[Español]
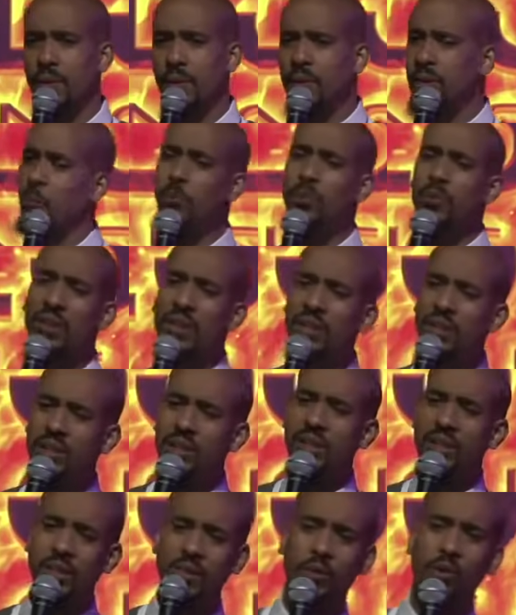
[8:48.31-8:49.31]
Tipo está
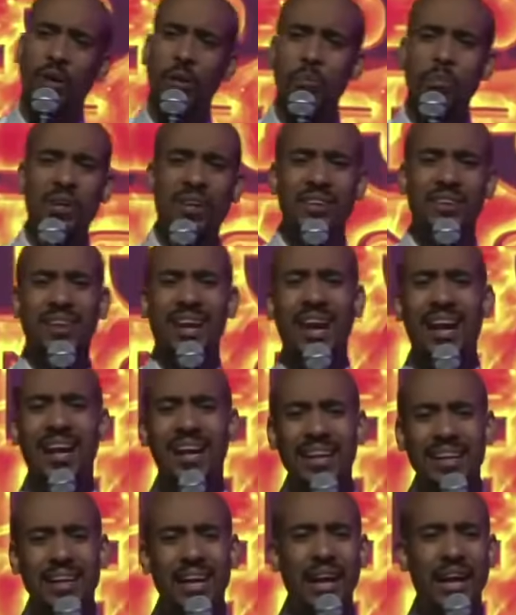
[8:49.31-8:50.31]
diciendo que mientras
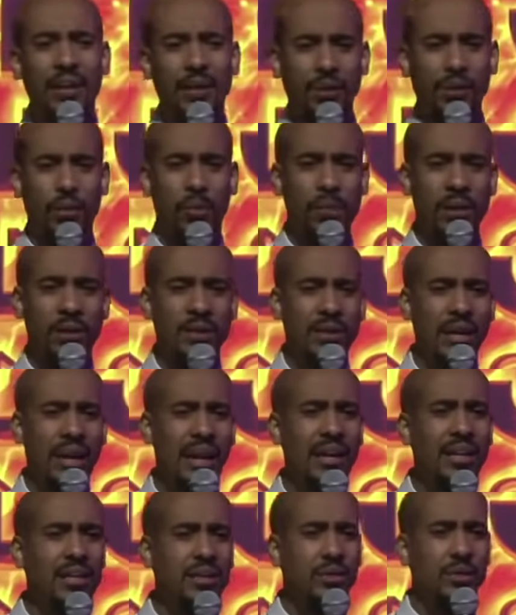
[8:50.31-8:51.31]
él cayó, mientras
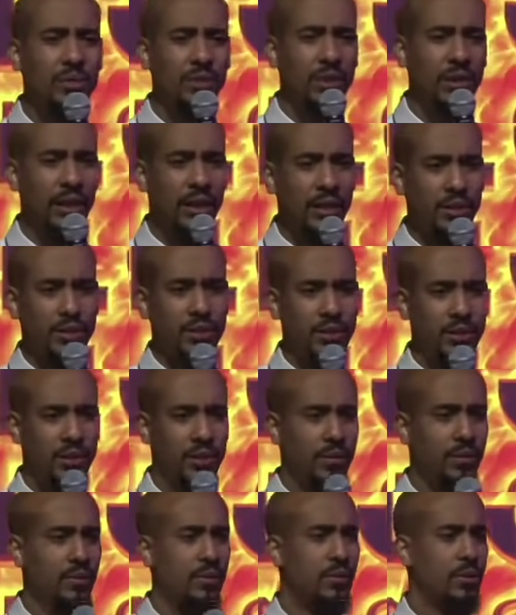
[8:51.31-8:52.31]
le hizo silencio,
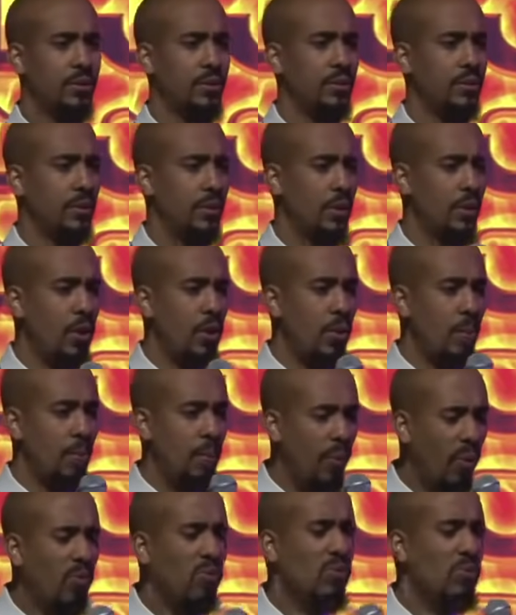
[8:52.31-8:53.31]

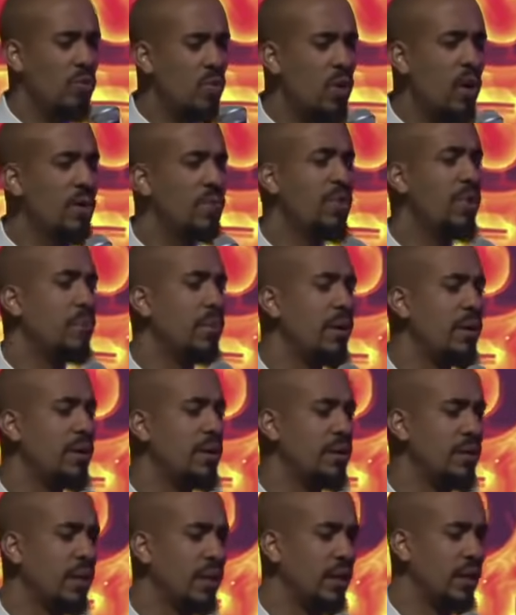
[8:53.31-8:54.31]
por nueve
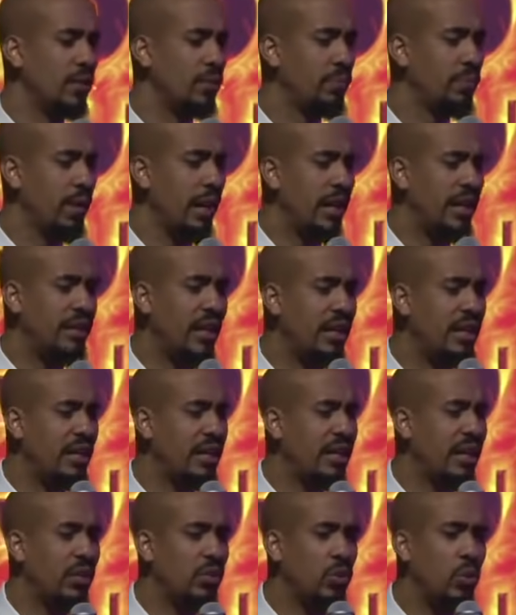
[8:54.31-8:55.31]
meses él
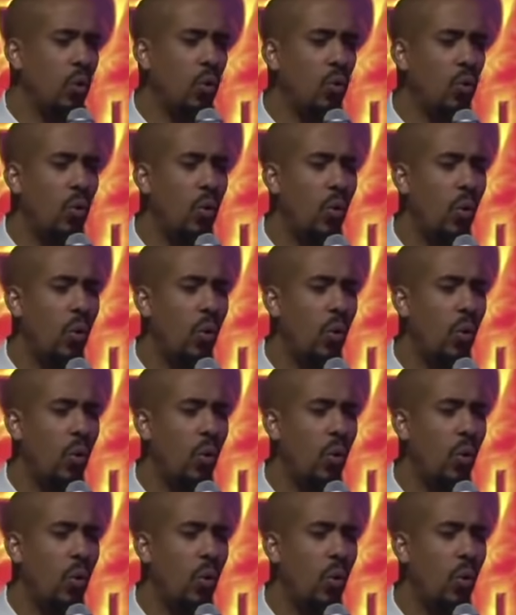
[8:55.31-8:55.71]
tenía todo